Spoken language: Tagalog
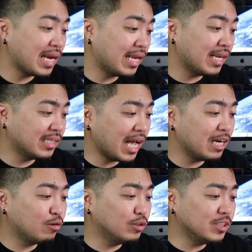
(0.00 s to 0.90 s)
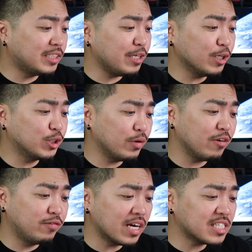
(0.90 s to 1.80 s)
Alan Nadal, good to see you're
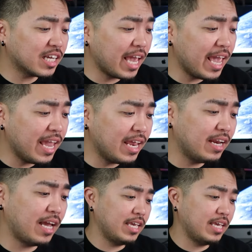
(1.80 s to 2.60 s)
doing vlogs once again!